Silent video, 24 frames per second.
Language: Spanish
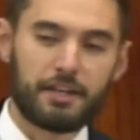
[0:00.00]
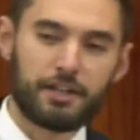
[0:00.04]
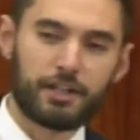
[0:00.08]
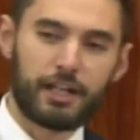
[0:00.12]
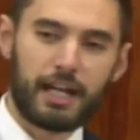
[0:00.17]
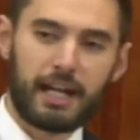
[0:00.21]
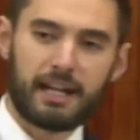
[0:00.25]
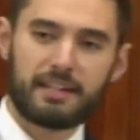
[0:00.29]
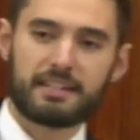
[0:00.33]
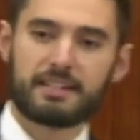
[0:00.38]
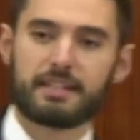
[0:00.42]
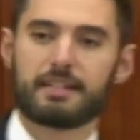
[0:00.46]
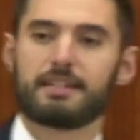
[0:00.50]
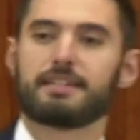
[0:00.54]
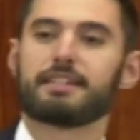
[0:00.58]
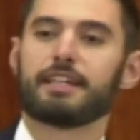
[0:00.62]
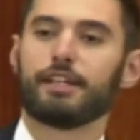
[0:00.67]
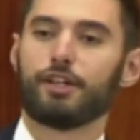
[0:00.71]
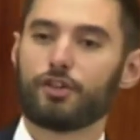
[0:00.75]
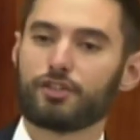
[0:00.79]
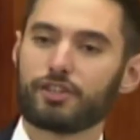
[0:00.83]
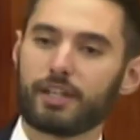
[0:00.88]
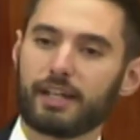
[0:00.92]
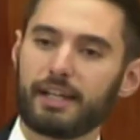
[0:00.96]
señorías,
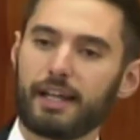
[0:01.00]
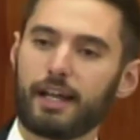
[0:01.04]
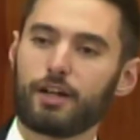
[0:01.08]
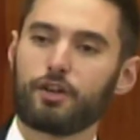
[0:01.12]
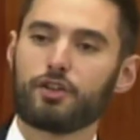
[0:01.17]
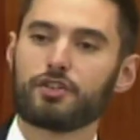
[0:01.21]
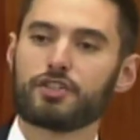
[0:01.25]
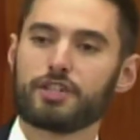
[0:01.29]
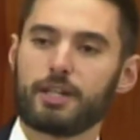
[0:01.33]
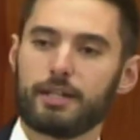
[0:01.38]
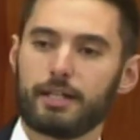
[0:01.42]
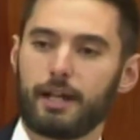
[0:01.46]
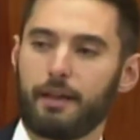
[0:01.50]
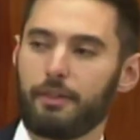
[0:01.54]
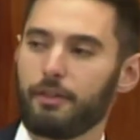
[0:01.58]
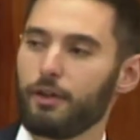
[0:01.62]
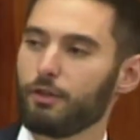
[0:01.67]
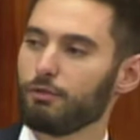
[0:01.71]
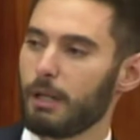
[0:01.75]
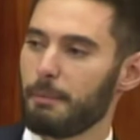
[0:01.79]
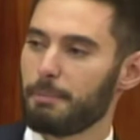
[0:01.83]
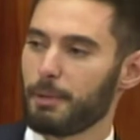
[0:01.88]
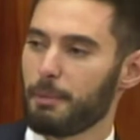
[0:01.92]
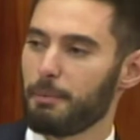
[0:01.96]
se nos trae a
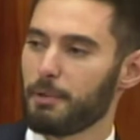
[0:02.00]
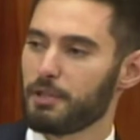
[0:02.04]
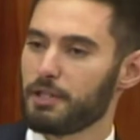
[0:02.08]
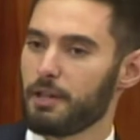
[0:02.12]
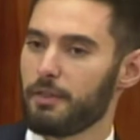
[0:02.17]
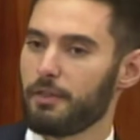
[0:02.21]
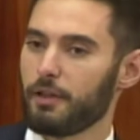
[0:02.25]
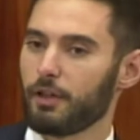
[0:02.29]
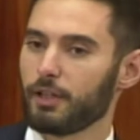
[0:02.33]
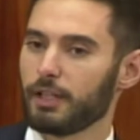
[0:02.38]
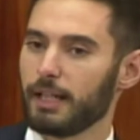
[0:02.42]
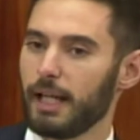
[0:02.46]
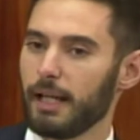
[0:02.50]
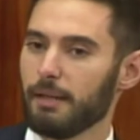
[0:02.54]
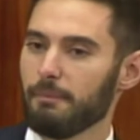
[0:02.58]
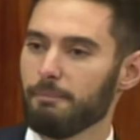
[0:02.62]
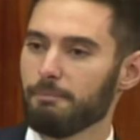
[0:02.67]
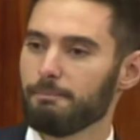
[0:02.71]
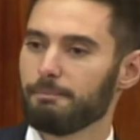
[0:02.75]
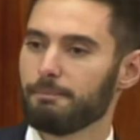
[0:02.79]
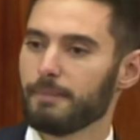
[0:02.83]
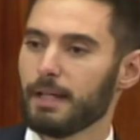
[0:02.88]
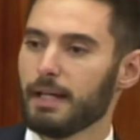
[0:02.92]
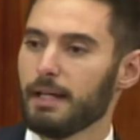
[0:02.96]
consideración una proposición de
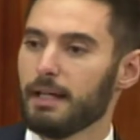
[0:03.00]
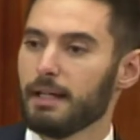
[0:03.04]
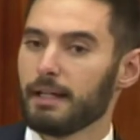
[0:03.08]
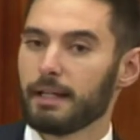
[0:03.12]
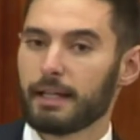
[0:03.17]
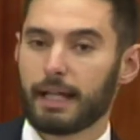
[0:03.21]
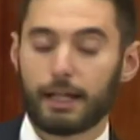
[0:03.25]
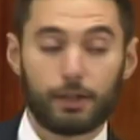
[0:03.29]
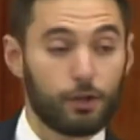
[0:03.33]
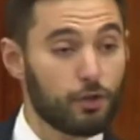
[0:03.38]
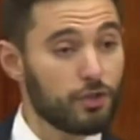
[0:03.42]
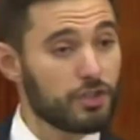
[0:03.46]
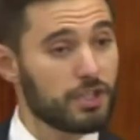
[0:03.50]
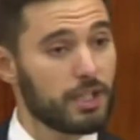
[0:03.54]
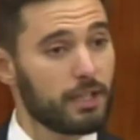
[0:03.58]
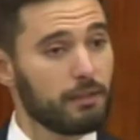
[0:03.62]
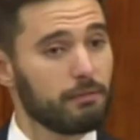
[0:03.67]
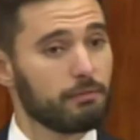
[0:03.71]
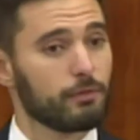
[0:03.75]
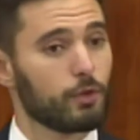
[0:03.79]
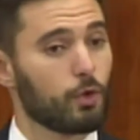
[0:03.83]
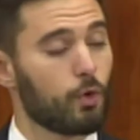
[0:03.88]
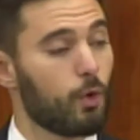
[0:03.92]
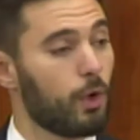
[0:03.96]
ley que no
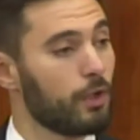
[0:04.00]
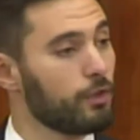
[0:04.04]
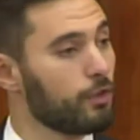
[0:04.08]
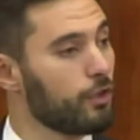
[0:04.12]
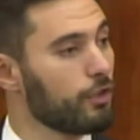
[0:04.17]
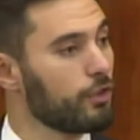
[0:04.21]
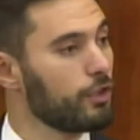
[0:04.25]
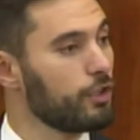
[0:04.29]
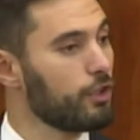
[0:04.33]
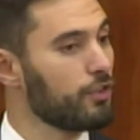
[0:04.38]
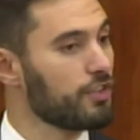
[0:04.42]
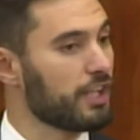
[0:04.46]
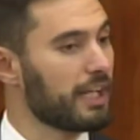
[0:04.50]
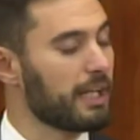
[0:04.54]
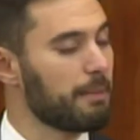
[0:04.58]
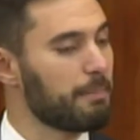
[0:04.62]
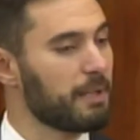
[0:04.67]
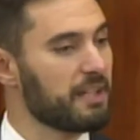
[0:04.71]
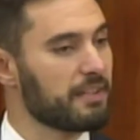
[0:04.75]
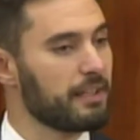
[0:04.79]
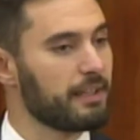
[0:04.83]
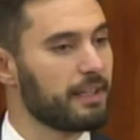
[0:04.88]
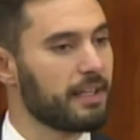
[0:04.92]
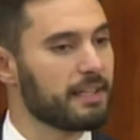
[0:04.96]
sé cuántos de los
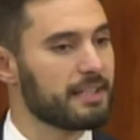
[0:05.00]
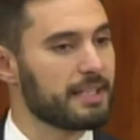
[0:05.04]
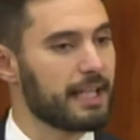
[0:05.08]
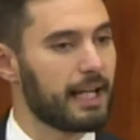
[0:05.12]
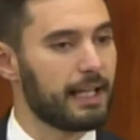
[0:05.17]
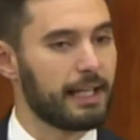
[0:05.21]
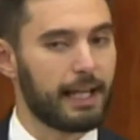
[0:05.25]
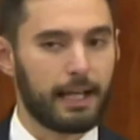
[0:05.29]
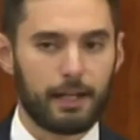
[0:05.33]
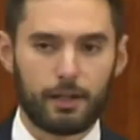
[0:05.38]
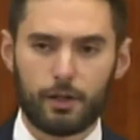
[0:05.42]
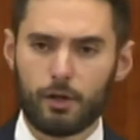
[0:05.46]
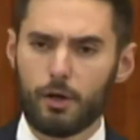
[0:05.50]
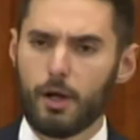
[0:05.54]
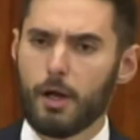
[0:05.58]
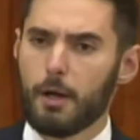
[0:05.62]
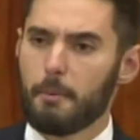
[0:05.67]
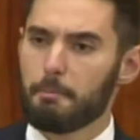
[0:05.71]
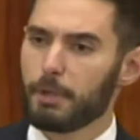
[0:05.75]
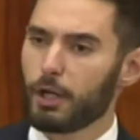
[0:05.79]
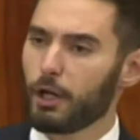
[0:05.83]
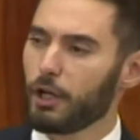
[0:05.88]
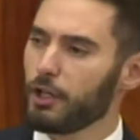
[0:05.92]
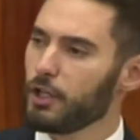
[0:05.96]
aquí presentes se han leído,
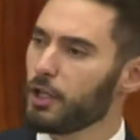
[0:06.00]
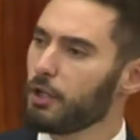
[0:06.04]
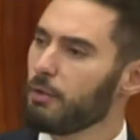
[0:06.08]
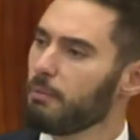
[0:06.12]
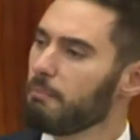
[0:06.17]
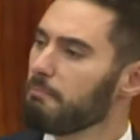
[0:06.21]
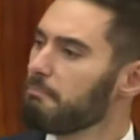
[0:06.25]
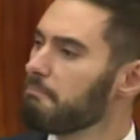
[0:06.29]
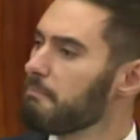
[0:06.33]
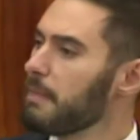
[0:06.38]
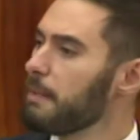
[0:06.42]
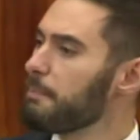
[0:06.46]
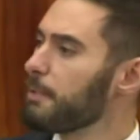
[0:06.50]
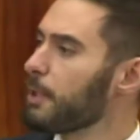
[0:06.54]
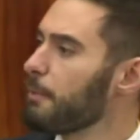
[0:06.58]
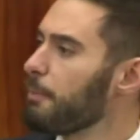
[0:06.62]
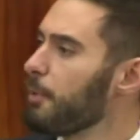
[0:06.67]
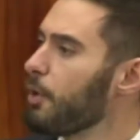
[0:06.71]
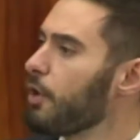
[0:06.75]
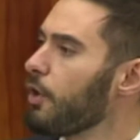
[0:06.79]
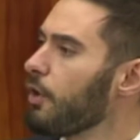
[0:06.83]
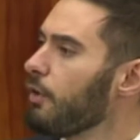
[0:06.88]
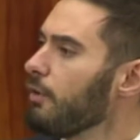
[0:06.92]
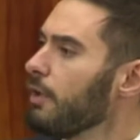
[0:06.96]
pero que yo me
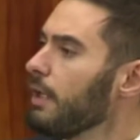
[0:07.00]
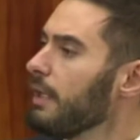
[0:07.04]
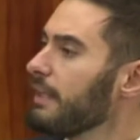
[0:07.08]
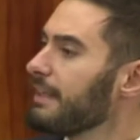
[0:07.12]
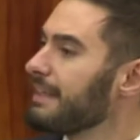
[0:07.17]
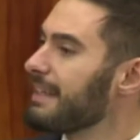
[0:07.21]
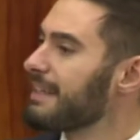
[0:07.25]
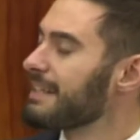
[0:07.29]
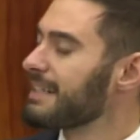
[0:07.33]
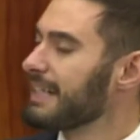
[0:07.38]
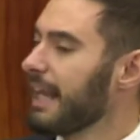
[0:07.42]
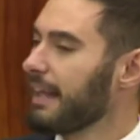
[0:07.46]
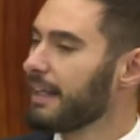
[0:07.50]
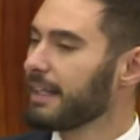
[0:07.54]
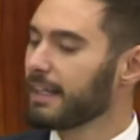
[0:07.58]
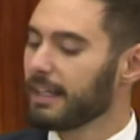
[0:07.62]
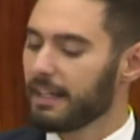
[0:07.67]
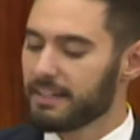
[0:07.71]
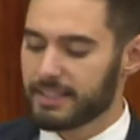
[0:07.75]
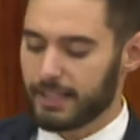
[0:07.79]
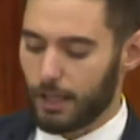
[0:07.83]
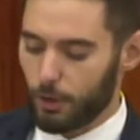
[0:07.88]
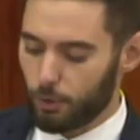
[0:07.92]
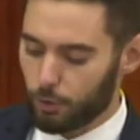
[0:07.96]
propongo
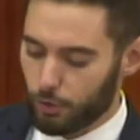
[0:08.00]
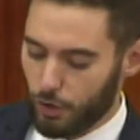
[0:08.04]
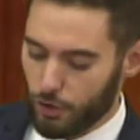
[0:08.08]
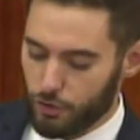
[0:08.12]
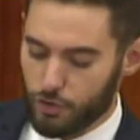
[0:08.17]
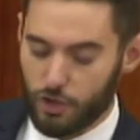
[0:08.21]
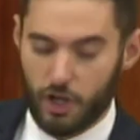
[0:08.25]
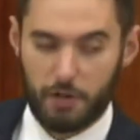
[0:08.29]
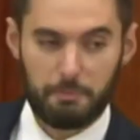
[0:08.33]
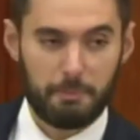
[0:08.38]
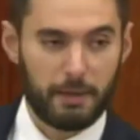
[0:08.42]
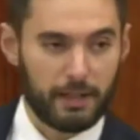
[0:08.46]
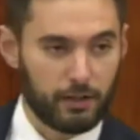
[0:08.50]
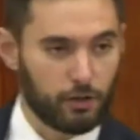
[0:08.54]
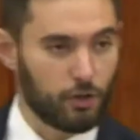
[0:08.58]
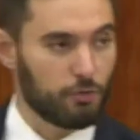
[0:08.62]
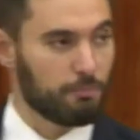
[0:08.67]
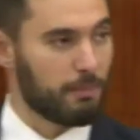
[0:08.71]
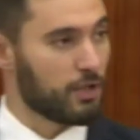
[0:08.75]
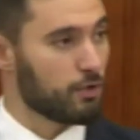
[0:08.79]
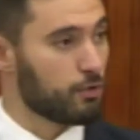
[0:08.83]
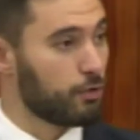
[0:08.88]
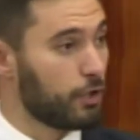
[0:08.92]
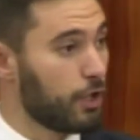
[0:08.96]
desgranarles en algunos de sus
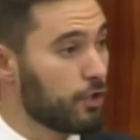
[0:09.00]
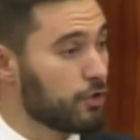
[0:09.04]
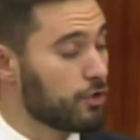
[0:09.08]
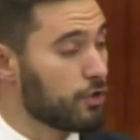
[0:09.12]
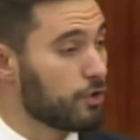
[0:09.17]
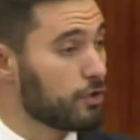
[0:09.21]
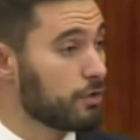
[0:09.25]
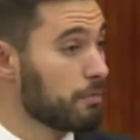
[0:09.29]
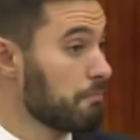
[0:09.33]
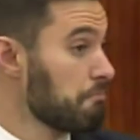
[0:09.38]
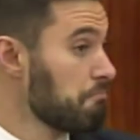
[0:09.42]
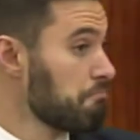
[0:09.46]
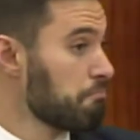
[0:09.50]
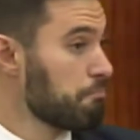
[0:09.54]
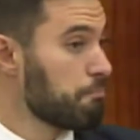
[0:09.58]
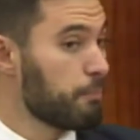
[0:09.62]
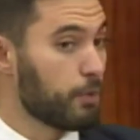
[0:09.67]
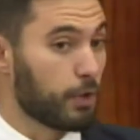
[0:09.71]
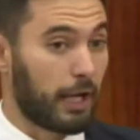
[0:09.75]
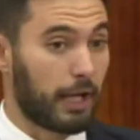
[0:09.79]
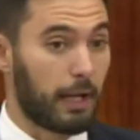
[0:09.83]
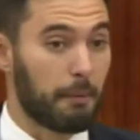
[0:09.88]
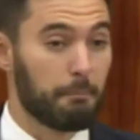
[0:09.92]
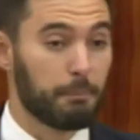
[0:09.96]
aspectos más curiosos.
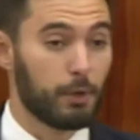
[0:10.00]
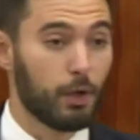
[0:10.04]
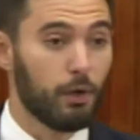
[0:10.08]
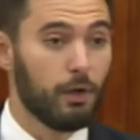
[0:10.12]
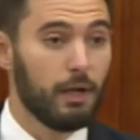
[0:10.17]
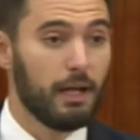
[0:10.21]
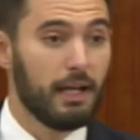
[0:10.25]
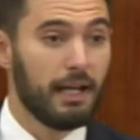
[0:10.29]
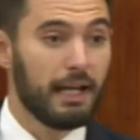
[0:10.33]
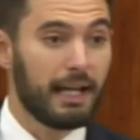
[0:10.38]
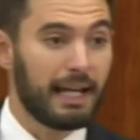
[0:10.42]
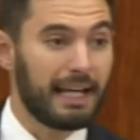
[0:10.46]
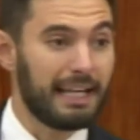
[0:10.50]
Por ejemplo,